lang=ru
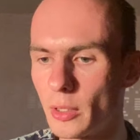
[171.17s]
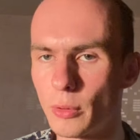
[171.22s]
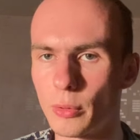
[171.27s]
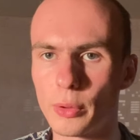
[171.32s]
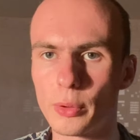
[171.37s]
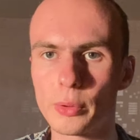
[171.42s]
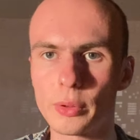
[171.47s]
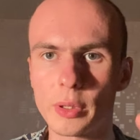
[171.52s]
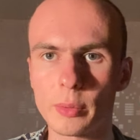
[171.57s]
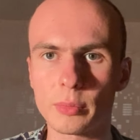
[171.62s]
у
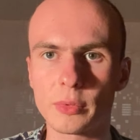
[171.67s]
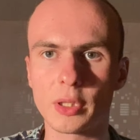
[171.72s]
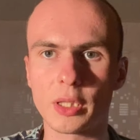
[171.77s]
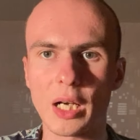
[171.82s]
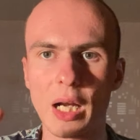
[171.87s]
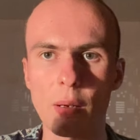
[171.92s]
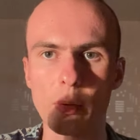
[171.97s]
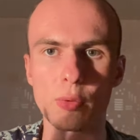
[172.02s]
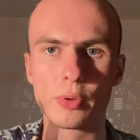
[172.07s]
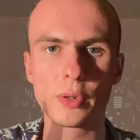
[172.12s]
него там,
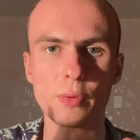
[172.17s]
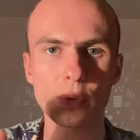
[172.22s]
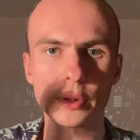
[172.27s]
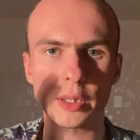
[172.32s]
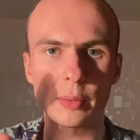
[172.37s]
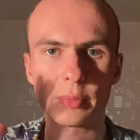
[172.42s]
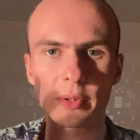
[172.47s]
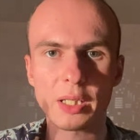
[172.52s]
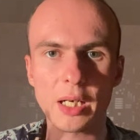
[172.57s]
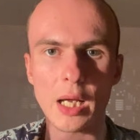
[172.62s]
тра, у него
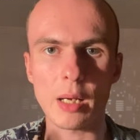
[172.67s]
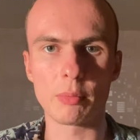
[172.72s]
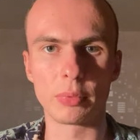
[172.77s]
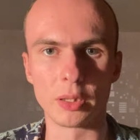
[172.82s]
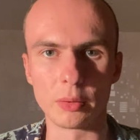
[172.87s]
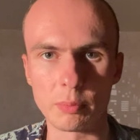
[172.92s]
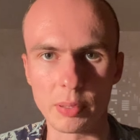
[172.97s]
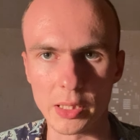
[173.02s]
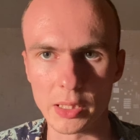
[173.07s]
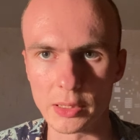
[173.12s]
там
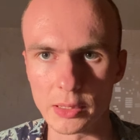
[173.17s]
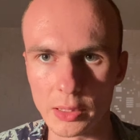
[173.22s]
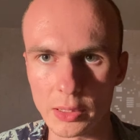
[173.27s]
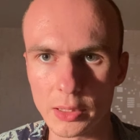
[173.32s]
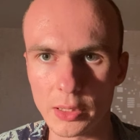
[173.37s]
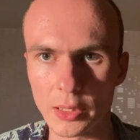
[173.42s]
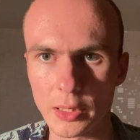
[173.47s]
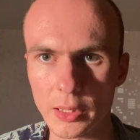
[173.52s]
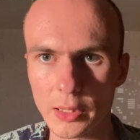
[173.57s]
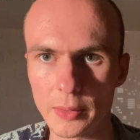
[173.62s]
траблы
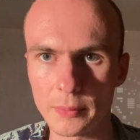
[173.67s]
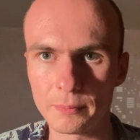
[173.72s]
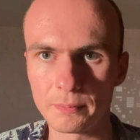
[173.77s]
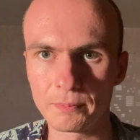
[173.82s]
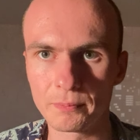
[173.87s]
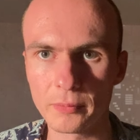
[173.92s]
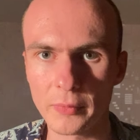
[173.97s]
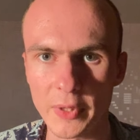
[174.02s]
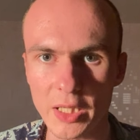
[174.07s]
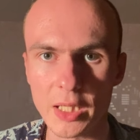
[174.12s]
произошли,
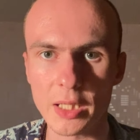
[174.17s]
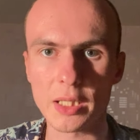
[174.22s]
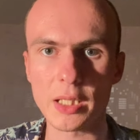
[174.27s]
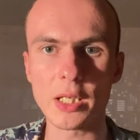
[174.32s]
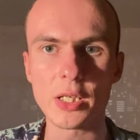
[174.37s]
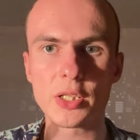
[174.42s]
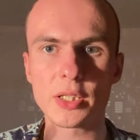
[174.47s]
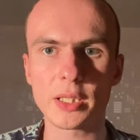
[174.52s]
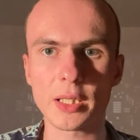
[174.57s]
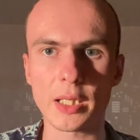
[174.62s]

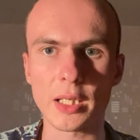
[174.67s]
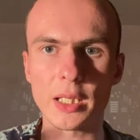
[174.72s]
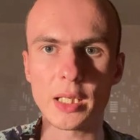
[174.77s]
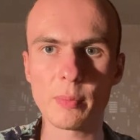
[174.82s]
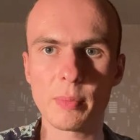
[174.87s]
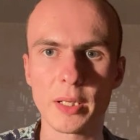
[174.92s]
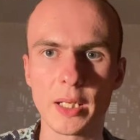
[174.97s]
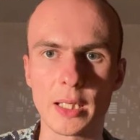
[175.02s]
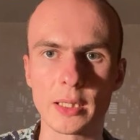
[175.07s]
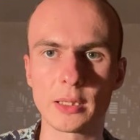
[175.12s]
технические
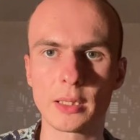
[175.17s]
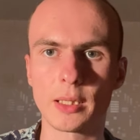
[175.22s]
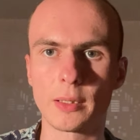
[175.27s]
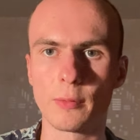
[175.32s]
неполадки.